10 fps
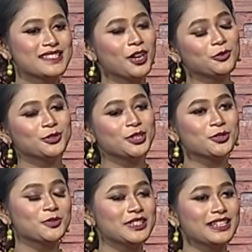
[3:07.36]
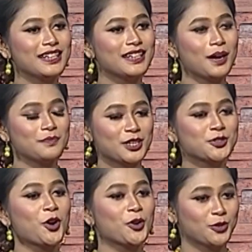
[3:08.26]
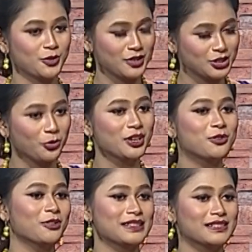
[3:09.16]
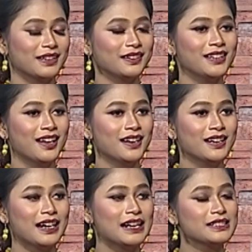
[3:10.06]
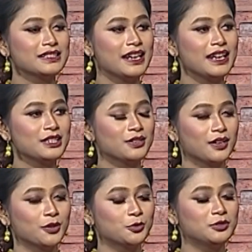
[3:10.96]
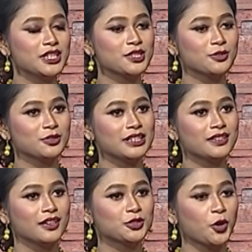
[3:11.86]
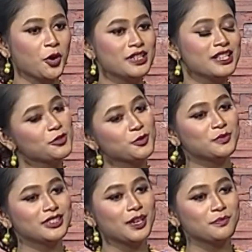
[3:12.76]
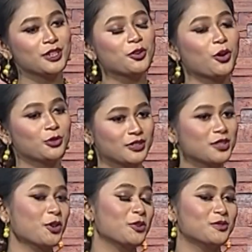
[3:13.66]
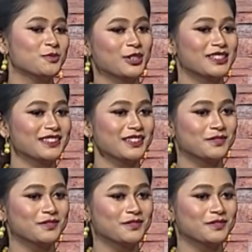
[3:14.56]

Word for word: যে উদ্দেশ্য নিয়ে আপনারা সংগঠনটি তৈরি করেছিলেন সেই উদ্দেশ্যটির সঠিক রূপ দিতে আপনারা কতটা সক্ষম হয়েছেন